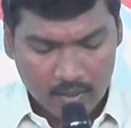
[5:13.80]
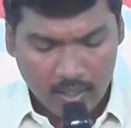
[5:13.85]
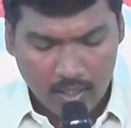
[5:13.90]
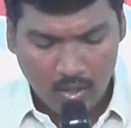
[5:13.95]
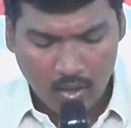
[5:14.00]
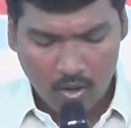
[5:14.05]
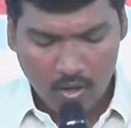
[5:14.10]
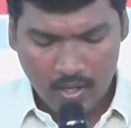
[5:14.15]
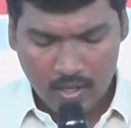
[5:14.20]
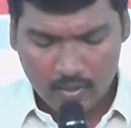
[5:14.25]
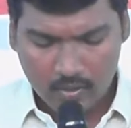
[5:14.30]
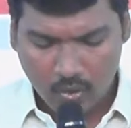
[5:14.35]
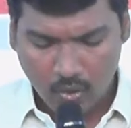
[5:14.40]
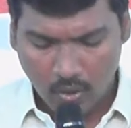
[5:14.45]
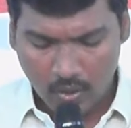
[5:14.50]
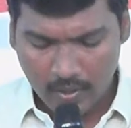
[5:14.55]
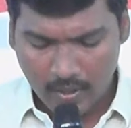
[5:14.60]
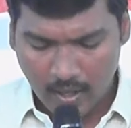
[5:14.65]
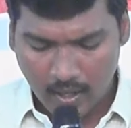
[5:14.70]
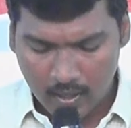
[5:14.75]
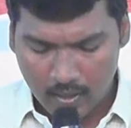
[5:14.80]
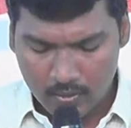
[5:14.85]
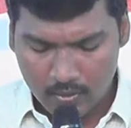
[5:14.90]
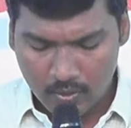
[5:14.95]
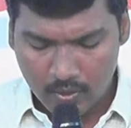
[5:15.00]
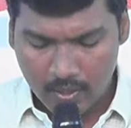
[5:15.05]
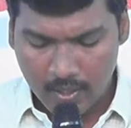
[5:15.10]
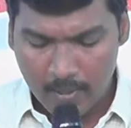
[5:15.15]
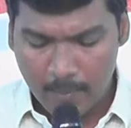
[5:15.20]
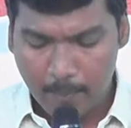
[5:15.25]
ఈ లోక కోరికల
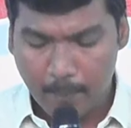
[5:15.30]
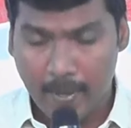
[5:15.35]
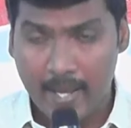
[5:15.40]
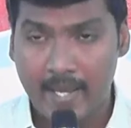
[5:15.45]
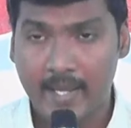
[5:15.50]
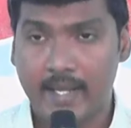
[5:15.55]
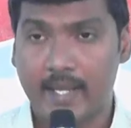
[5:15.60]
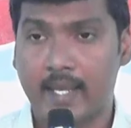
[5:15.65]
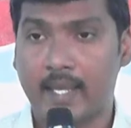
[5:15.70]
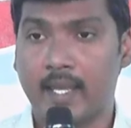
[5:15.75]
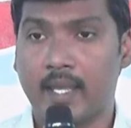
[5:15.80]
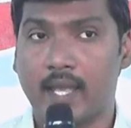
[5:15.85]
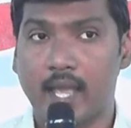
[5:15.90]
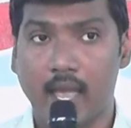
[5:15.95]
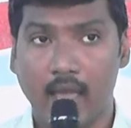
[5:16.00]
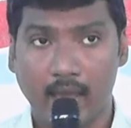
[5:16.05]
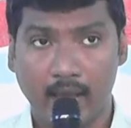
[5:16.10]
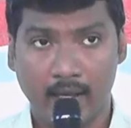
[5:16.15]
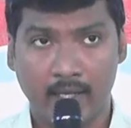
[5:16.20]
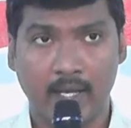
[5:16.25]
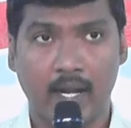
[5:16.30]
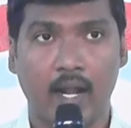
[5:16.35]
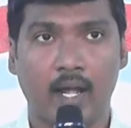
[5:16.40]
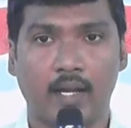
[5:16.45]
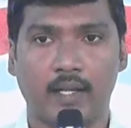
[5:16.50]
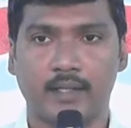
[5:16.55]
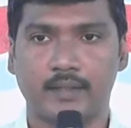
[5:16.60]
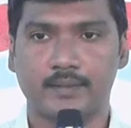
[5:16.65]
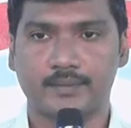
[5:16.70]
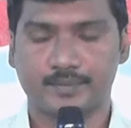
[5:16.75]
నుండి పైకి
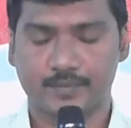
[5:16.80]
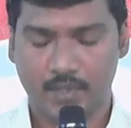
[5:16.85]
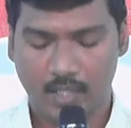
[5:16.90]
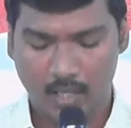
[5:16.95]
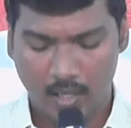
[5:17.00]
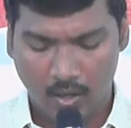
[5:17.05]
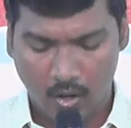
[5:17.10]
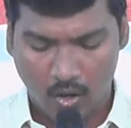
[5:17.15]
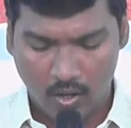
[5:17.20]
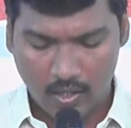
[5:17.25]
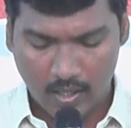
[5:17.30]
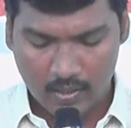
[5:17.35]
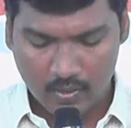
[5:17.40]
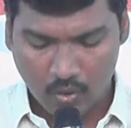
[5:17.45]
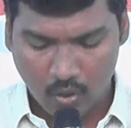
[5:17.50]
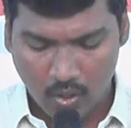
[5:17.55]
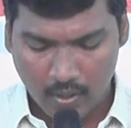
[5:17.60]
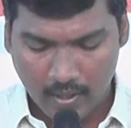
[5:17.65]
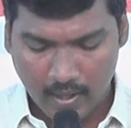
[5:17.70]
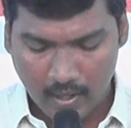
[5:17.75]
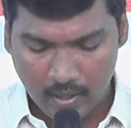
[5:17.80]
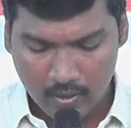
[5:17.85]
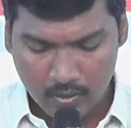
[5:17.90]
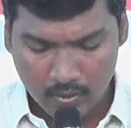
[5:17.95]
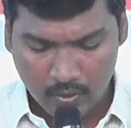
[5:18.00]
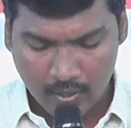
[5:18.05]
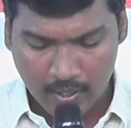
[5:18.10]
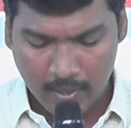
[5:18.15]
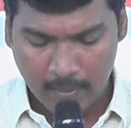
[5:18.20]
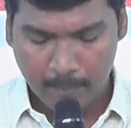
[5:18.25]
ఎగరాలి ఈ లోక కోరికల
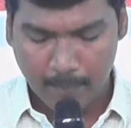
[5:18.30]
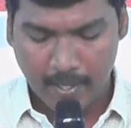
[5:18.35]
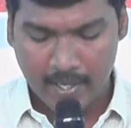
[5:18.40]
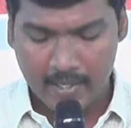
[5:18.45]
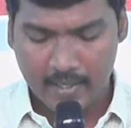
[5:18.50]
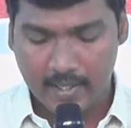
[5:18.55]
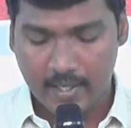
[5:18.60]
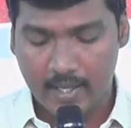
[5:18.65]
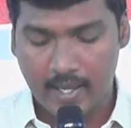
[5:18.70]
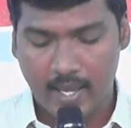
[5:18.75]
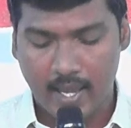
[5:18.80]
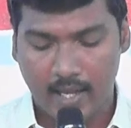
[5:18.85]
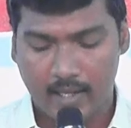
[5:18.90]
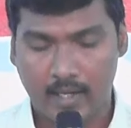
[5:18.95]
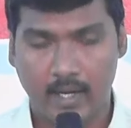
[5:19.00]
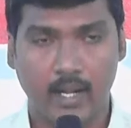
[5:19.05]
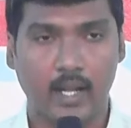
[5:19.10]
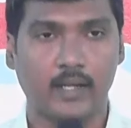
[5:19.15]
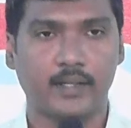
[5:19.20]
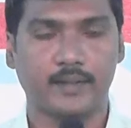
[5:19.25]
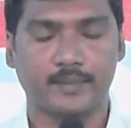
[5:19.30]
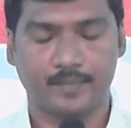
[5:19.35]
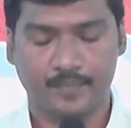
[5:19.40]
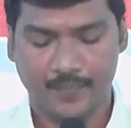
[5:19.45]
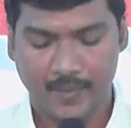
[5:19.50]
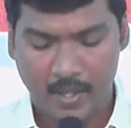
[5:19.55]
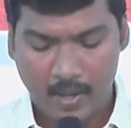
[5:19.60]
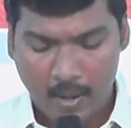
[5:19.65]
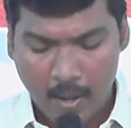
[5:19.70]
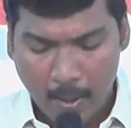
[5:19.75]
నుండి పైకి ఎగరాలి
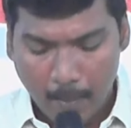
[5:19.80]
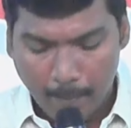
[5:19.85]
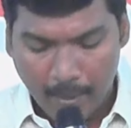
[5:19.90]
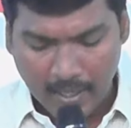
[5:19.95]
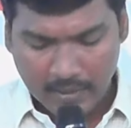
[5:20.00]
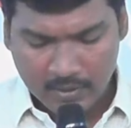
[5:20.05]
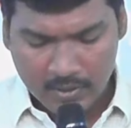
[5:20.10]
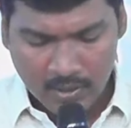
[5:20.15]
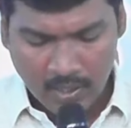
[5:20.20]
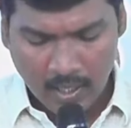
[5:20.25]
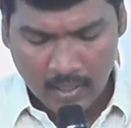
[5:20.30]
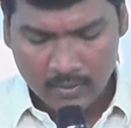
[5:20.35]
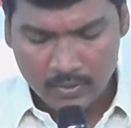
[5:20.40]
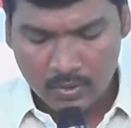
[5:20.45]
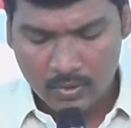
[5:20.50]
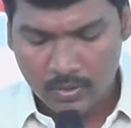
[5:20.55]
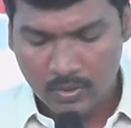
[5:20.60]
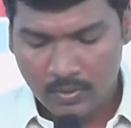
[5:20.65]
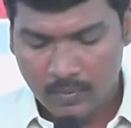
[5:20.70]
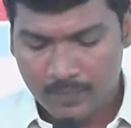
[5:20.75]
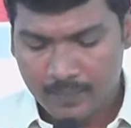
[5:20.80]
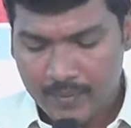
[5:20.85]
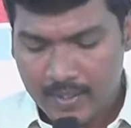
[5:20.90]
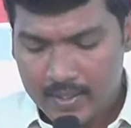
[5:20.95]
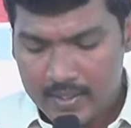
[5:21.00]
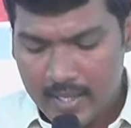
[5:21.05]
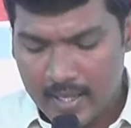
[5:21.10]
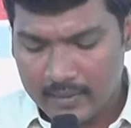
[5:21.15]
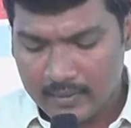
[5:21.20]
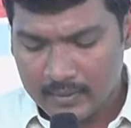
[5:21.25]
పక్షిరాజు
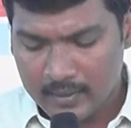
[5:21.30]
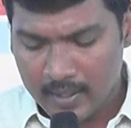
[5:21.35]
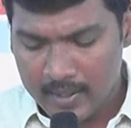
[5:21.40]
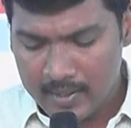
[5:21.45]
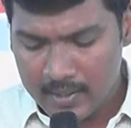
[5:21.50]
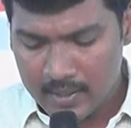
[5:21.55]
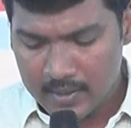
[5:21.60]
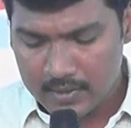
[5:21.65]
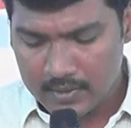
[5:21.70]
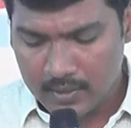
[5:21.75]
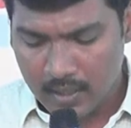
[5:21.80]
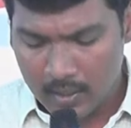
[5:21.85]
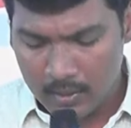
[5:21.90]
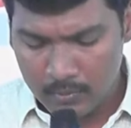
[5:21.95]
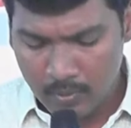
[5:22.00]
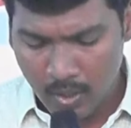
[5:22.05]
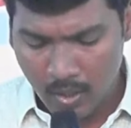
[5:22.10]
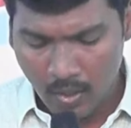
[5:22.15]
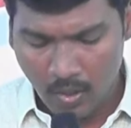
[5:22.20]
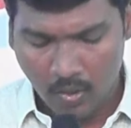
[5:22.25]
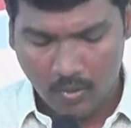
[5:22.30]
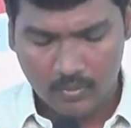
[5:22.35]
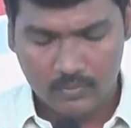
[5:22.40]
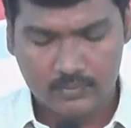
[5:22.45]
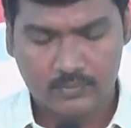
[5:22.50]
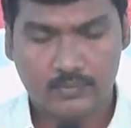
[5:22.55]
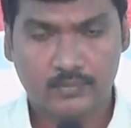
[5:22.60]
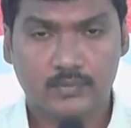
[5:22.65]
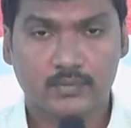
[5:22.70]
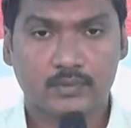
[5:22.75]
ఎత్తైన స్థలములలో
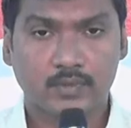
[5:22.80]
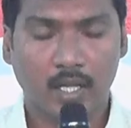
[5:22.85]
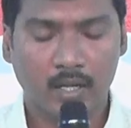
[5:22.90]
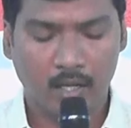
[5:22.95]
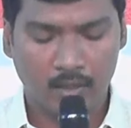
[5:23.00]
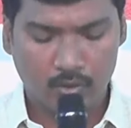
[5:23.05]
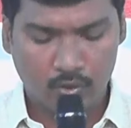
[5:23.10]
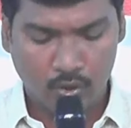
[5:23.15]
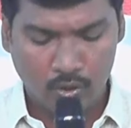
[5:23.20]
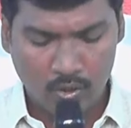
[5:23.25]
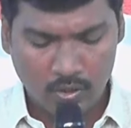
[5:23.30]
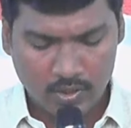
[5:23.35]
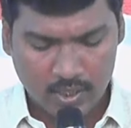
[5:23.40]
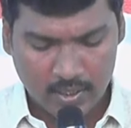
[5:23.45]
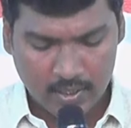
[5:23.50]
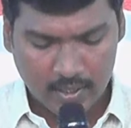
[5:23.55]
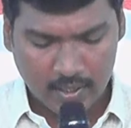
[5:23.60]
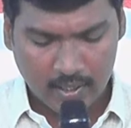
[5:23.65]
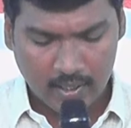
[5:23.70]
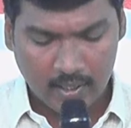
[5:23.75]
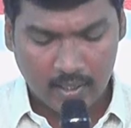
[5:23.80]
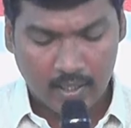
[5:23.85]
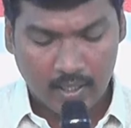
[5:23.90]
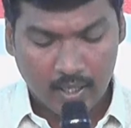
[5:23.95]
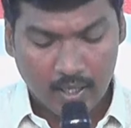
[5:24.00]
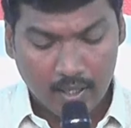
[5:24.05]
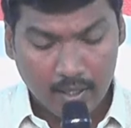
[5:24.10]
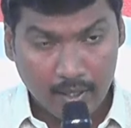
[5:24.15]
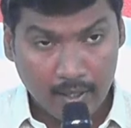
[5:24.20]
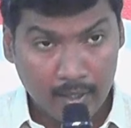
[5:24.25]
తన గూటిని
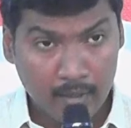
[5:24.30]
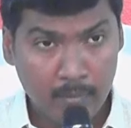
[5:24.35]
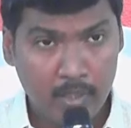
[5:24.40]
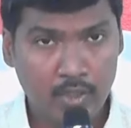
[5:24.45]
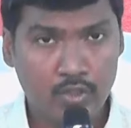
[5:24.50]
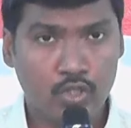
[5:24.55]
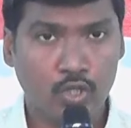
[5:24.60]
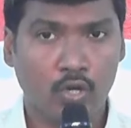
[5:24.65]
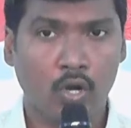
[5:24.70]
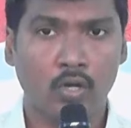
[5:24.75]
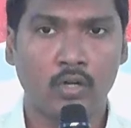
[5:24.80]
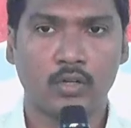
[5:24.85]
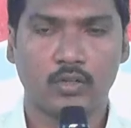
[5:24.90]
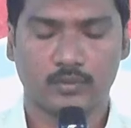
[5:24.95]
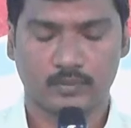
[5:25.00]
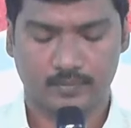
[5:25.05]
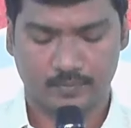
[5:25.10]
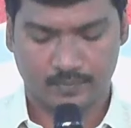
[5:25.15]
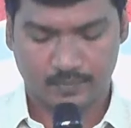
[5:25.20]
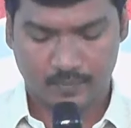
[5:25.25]
నిర్మించుకొనును